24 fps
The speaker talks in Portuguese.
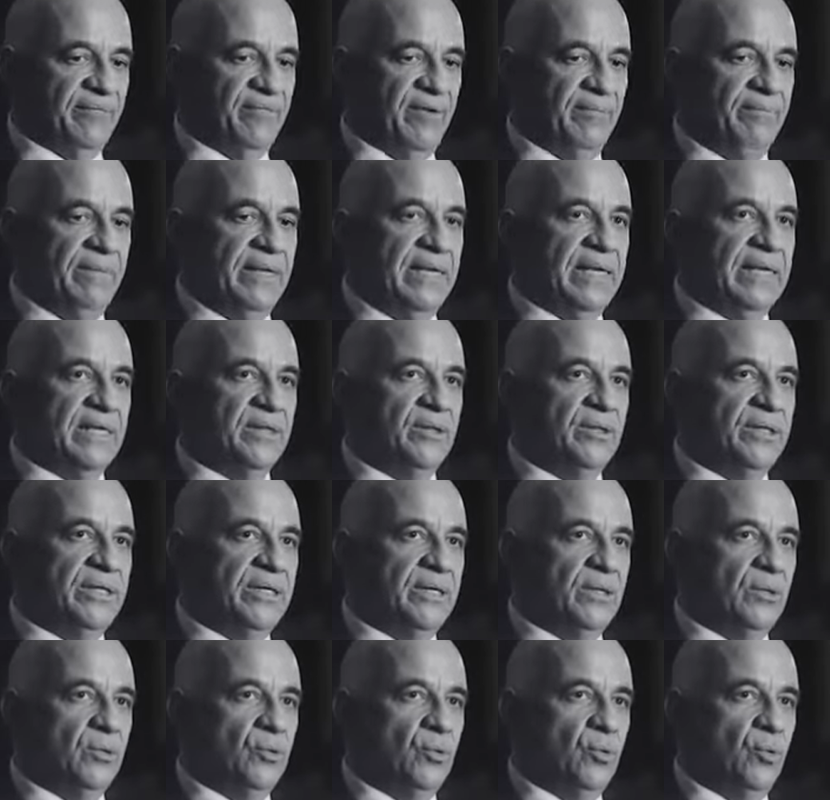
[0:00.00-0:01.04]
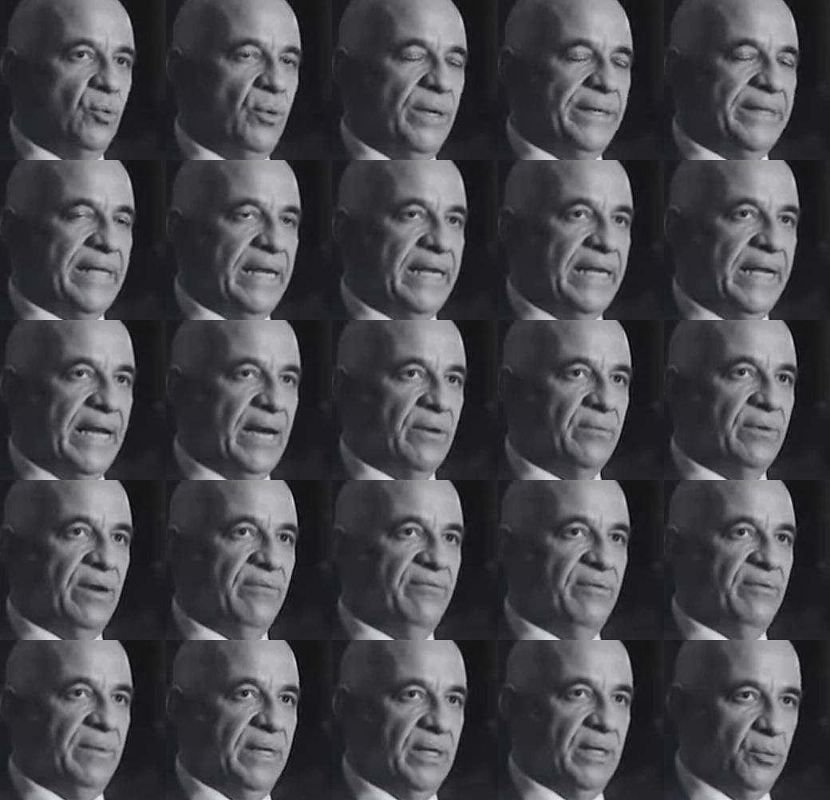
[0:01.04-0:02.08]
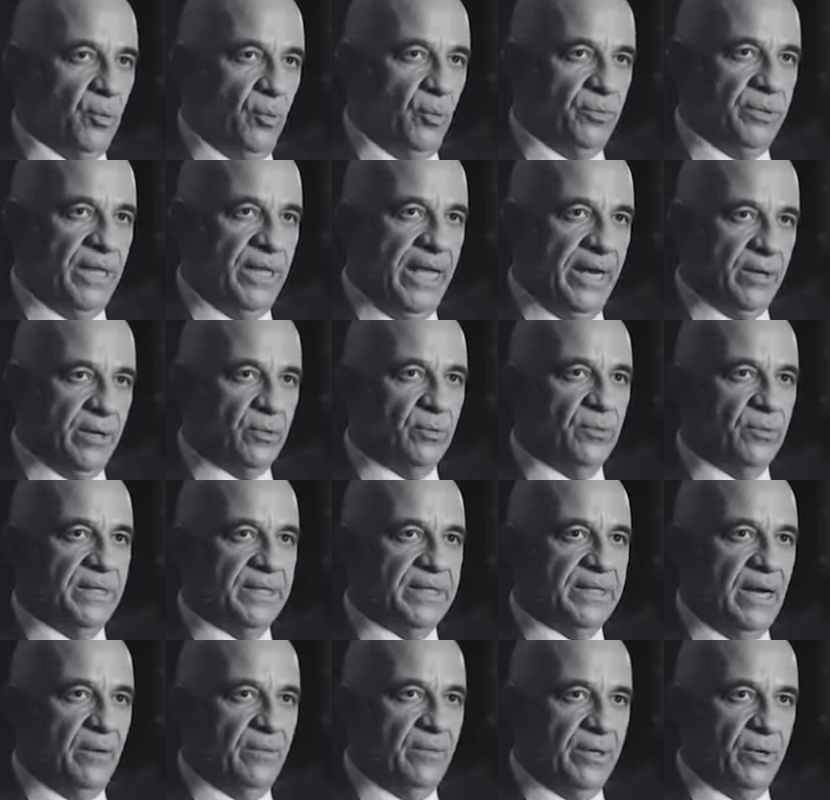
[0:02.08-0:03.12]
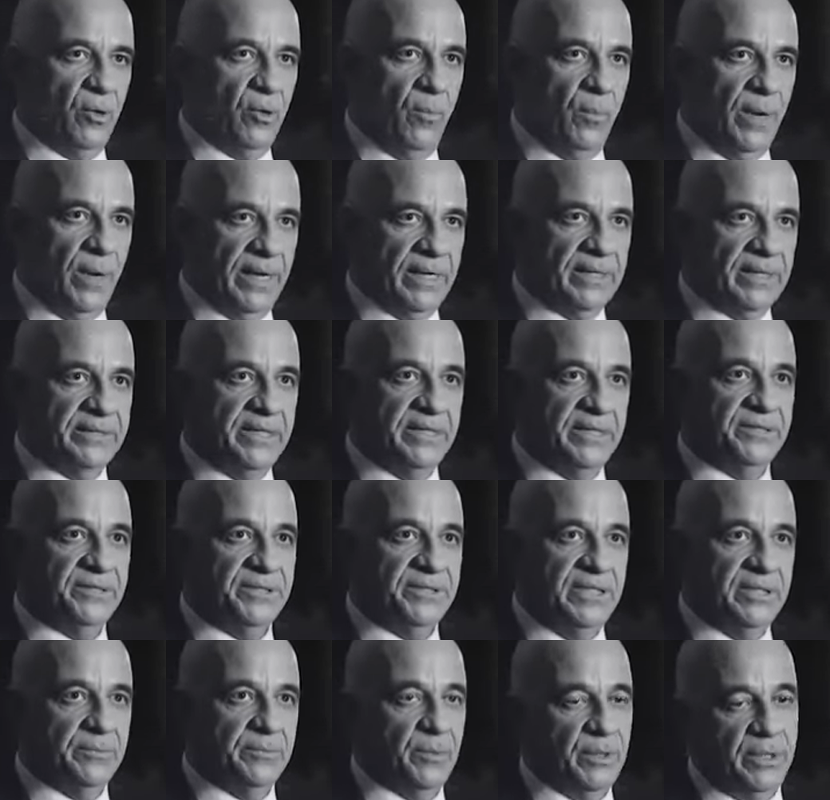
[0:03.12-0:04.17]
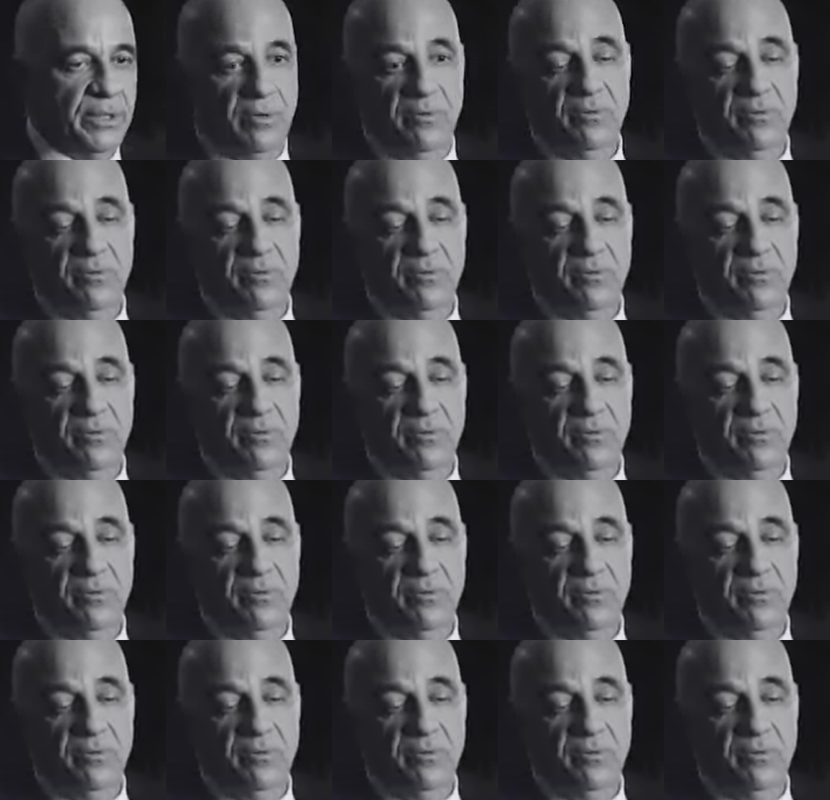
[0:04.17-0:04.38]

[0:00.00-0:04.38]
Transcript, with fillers: a família de, do italiano e a família do negro e tal, e como era distinto, porque